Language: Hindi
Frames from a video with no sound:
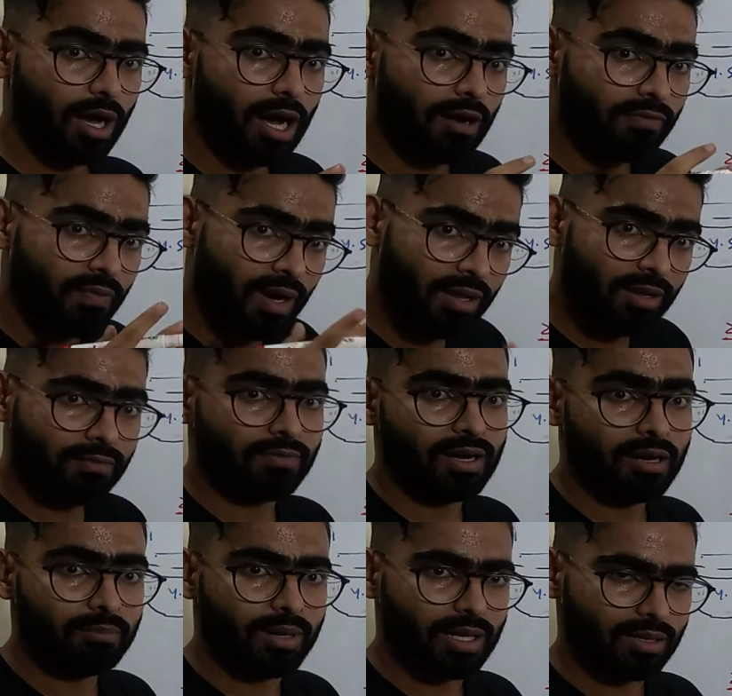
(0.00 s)
आफ्टर द
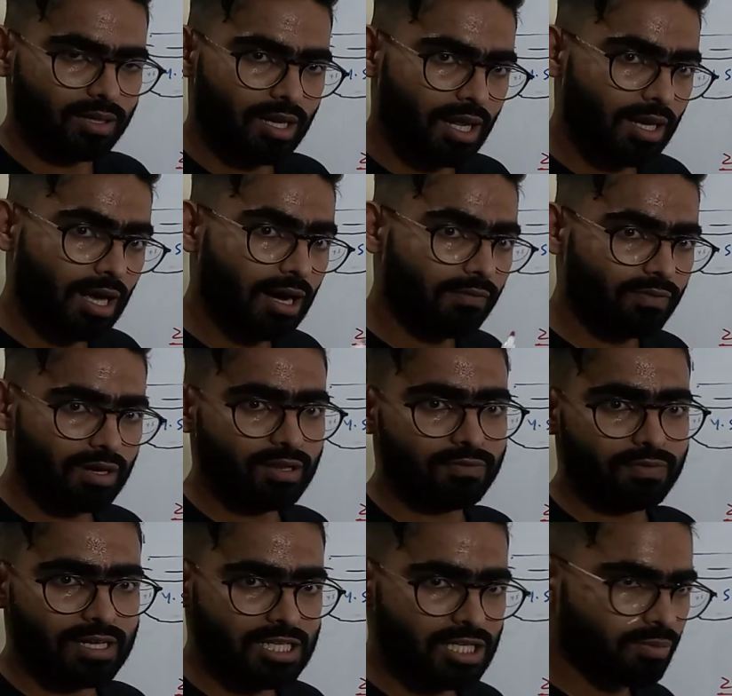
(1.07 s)
वन मंथ ठीक है आफ्टर द
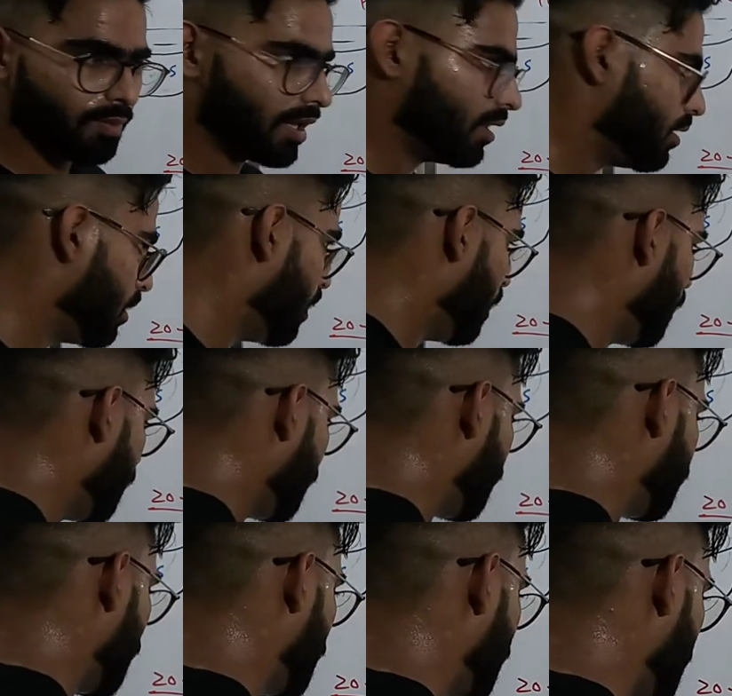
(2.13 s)
फर्स्ट मंथ
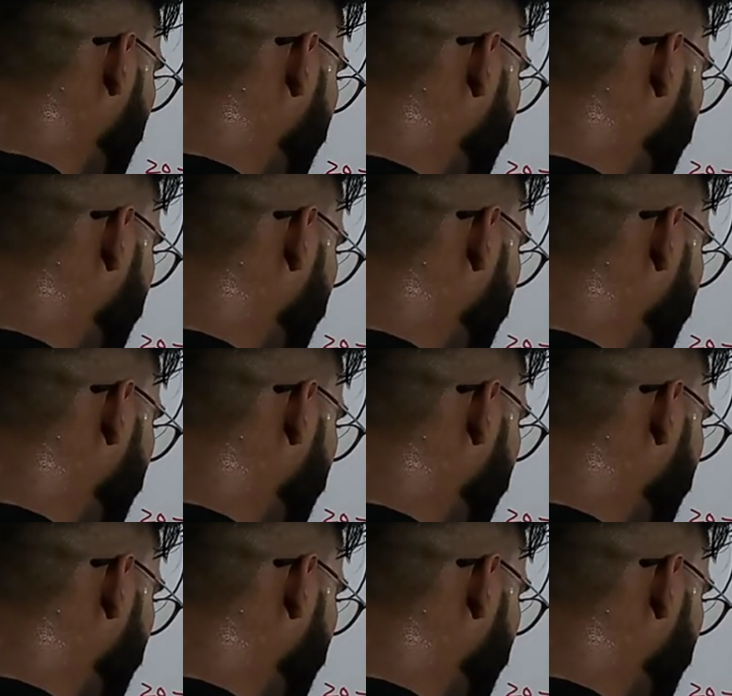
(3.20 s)
फोर्टी